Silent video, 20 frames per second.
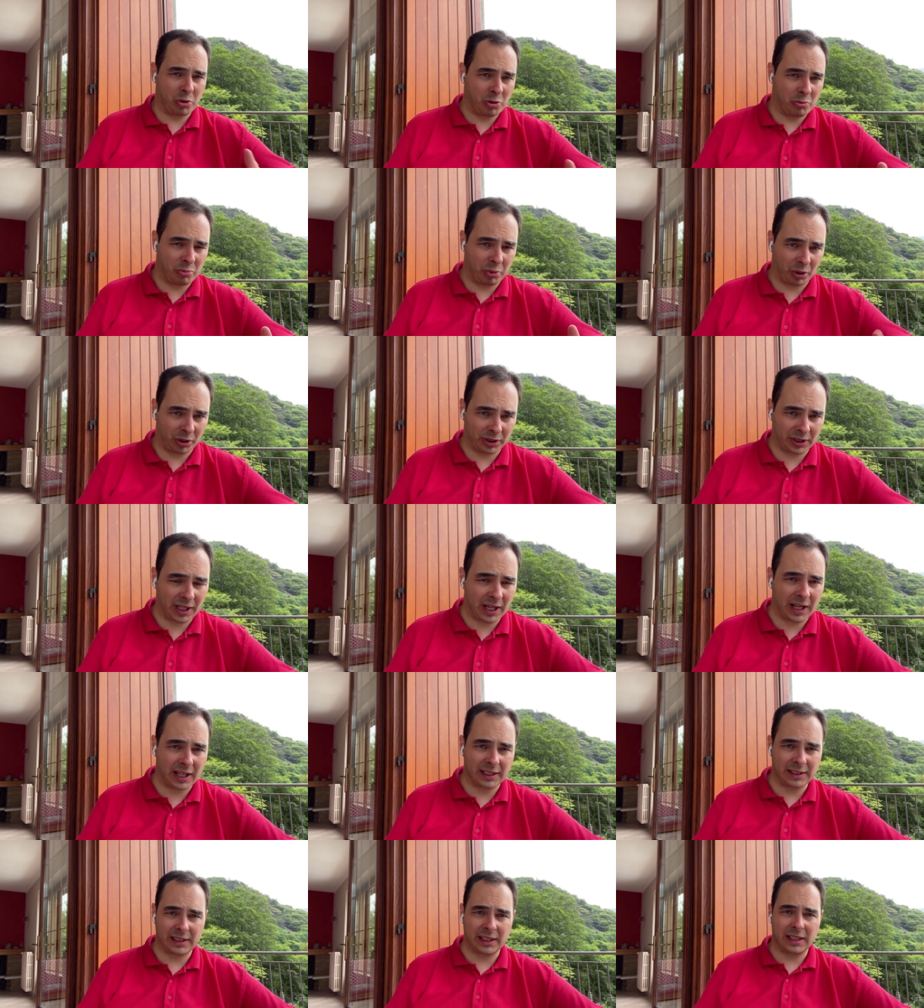più
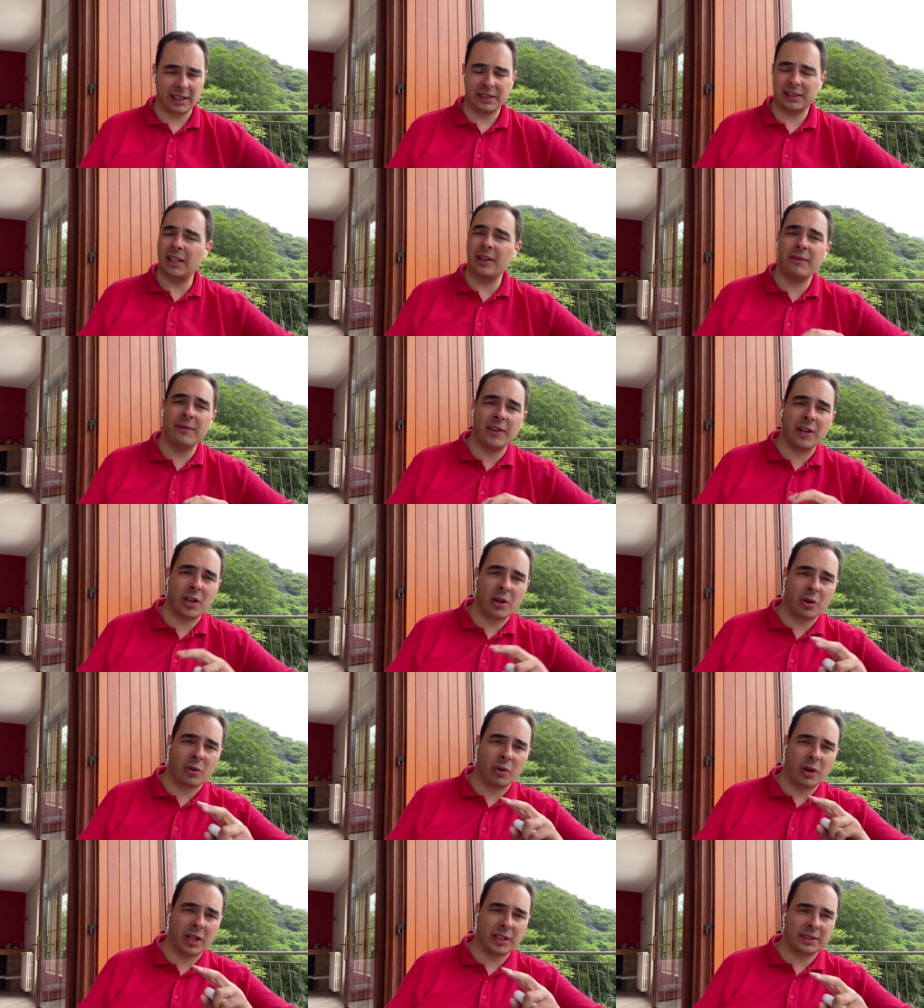importante.
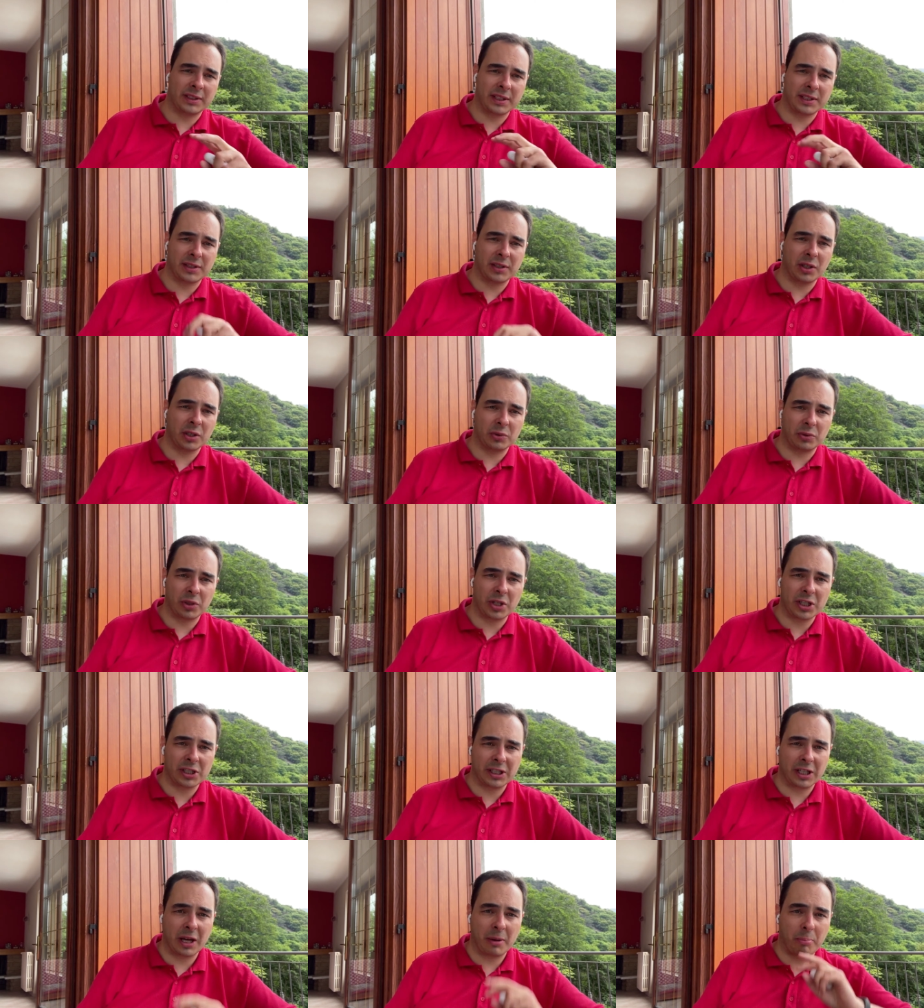Davvero quell'attrazione
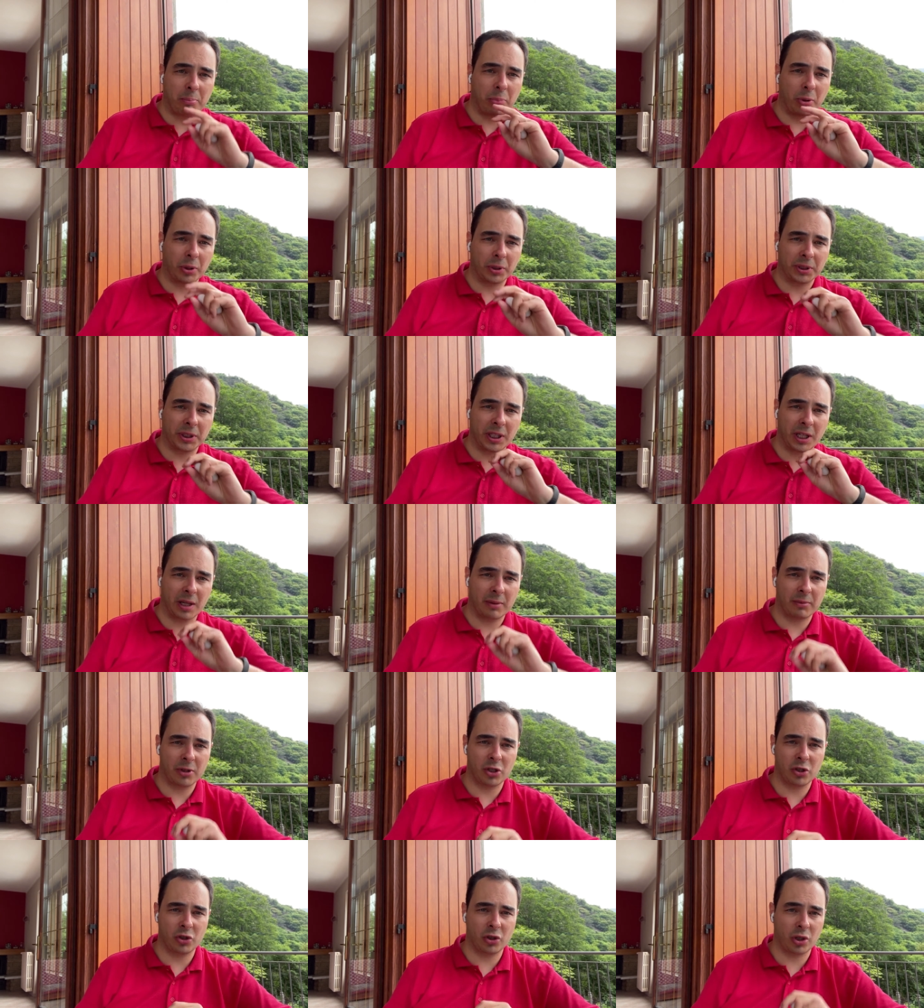turistica porterà
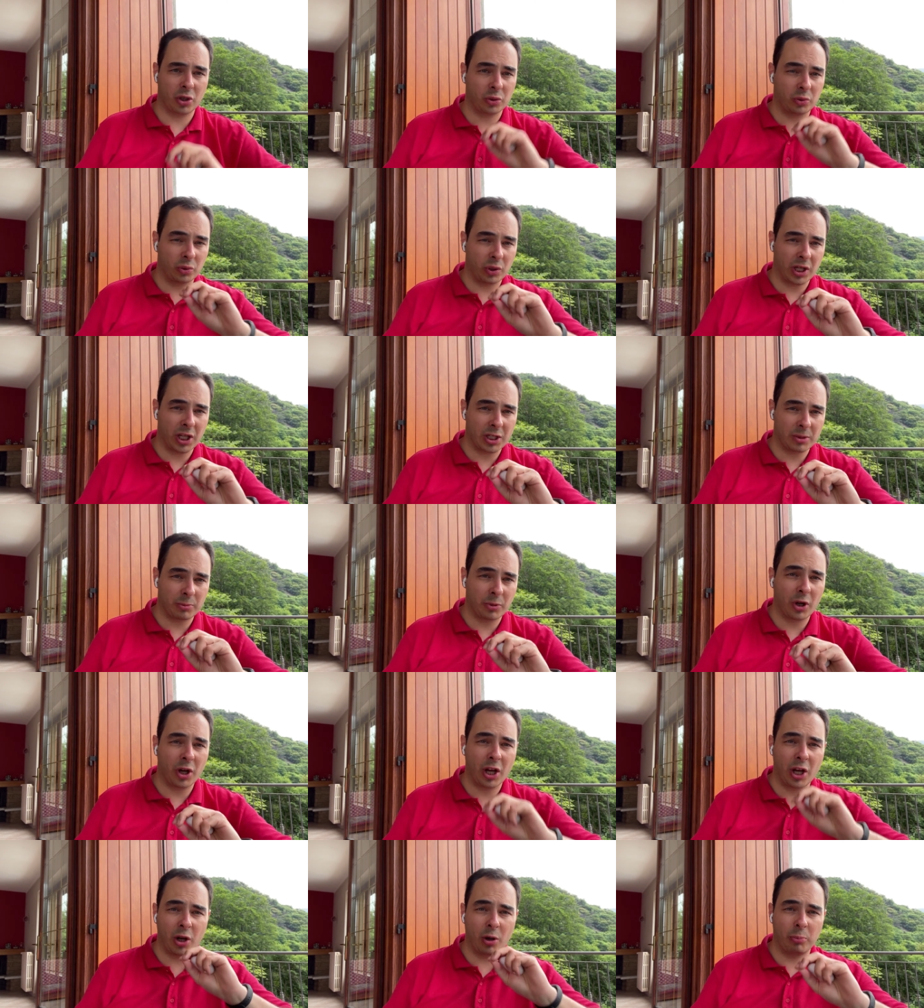maggiore
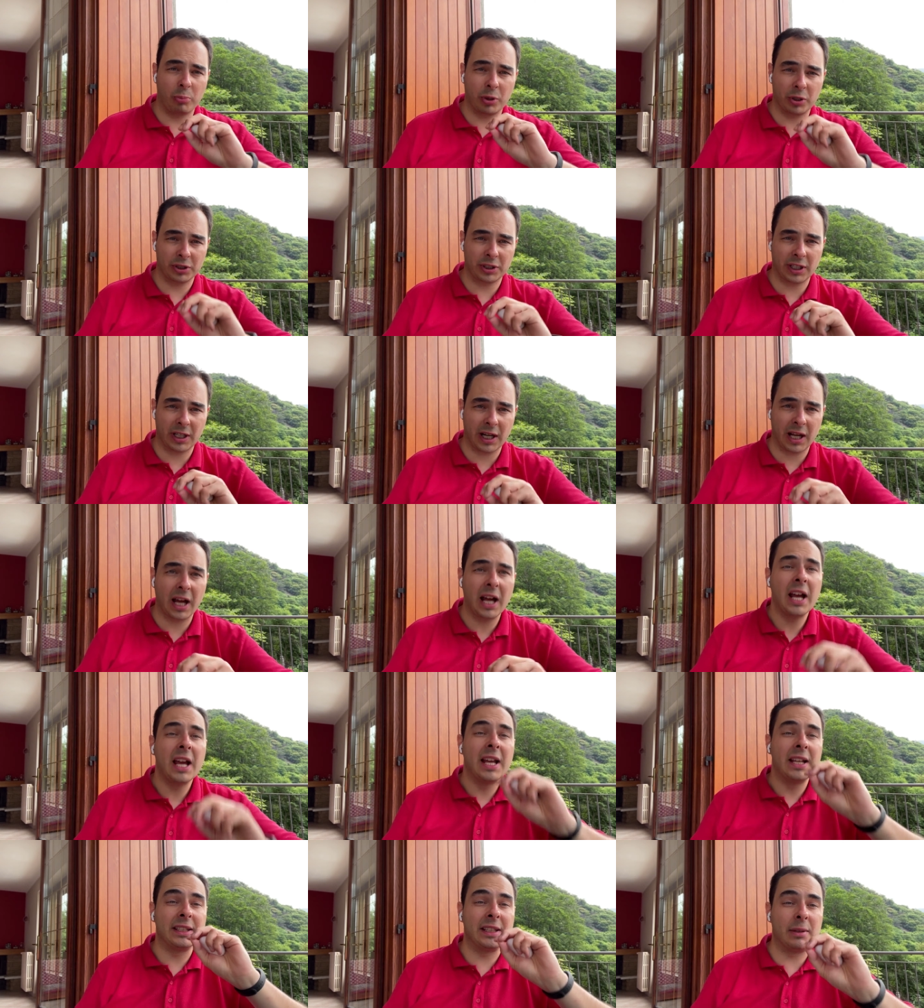turismo e lo porterà
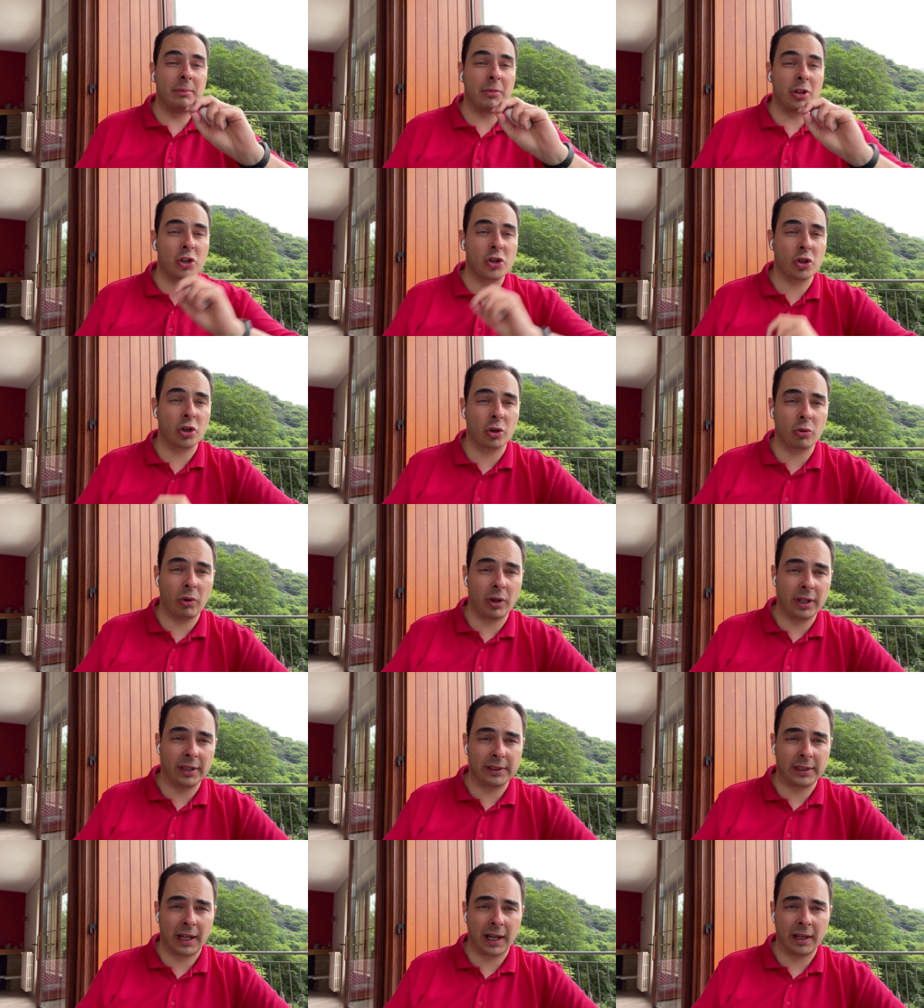di maggior
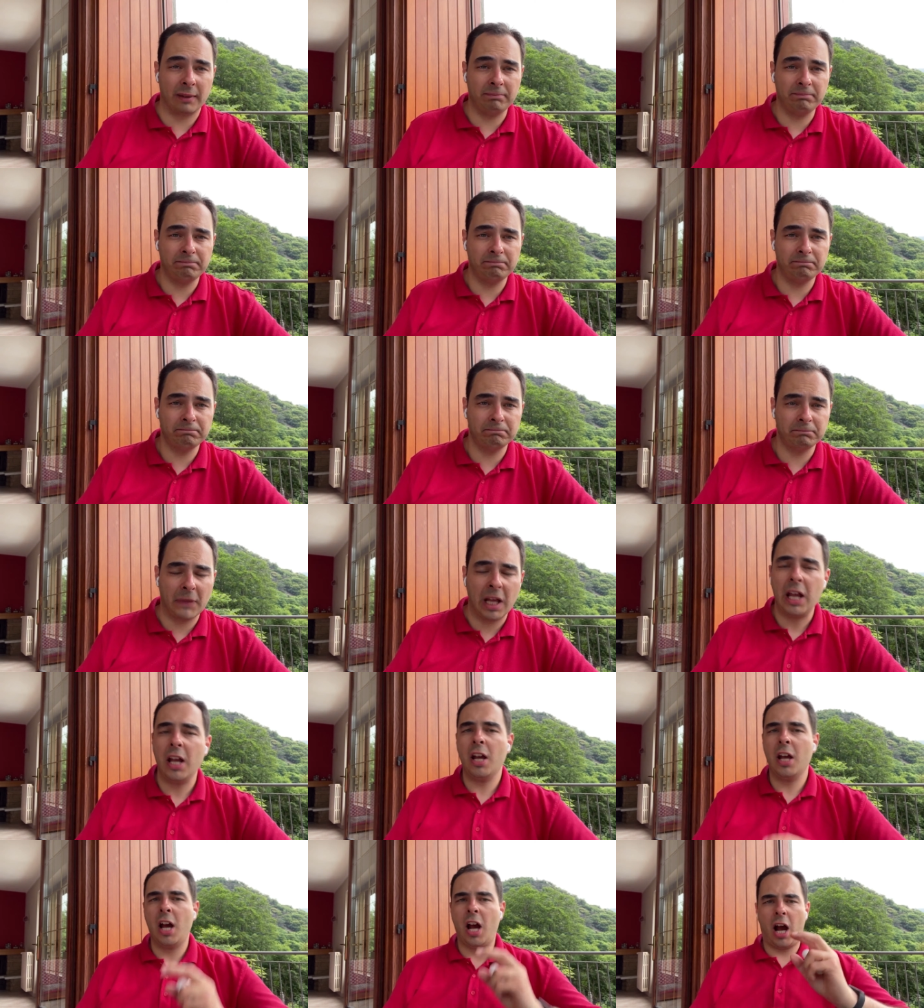qualità?
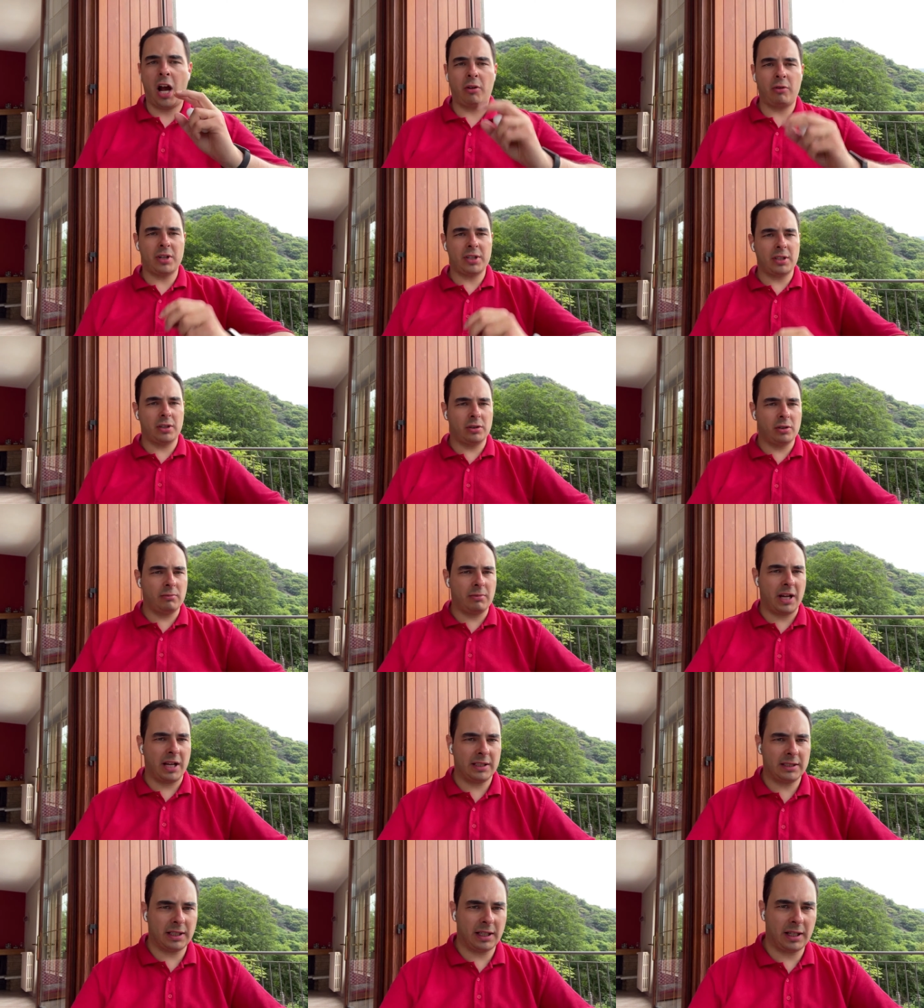A questa
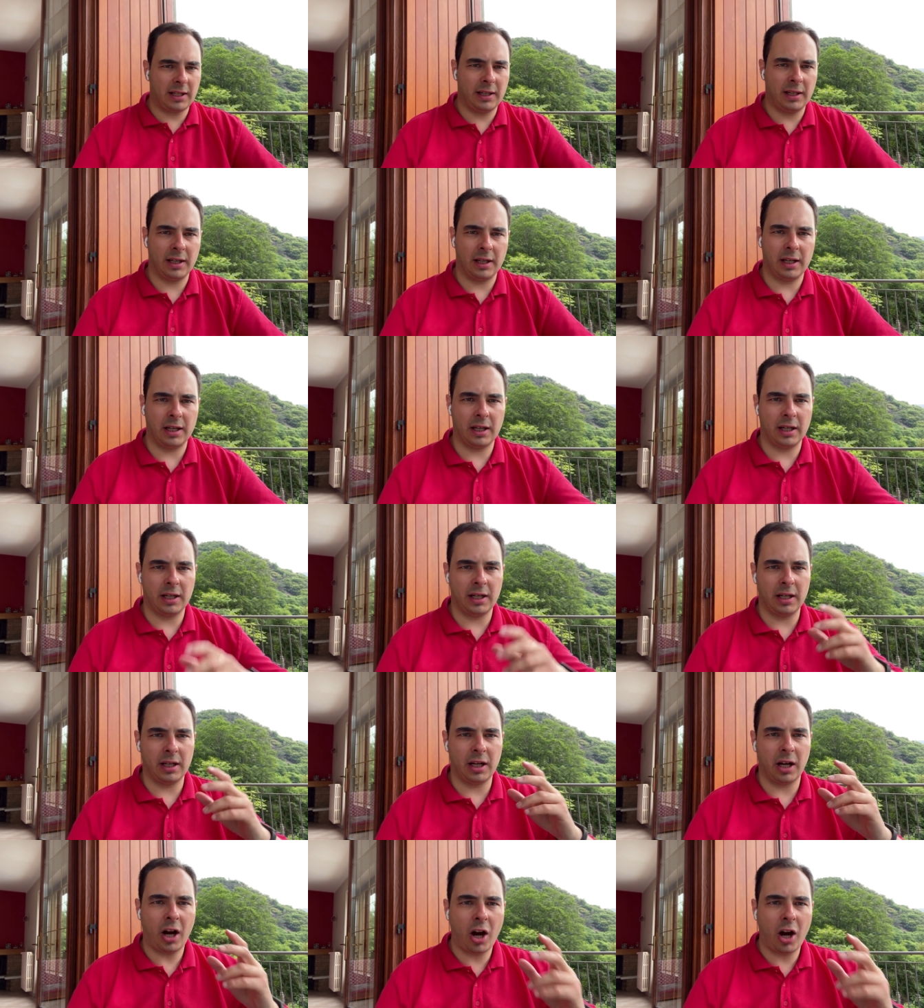domanda